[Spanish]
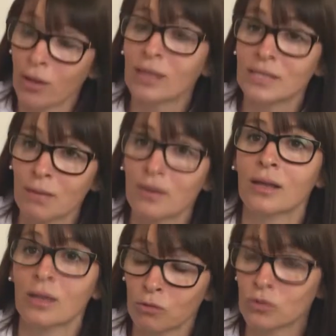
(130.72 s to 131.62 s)
hay que
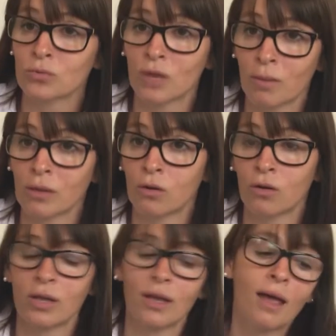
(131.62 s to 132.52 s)
saber que esto es una
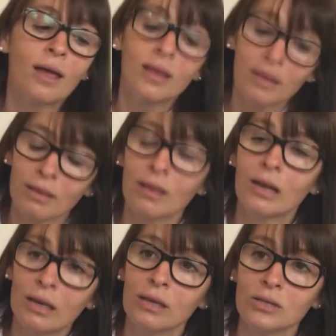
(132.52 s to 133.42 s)
patología y desde
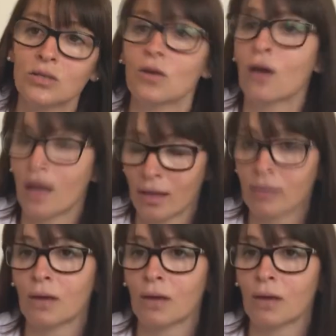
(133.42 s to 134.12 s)
el inicio hay que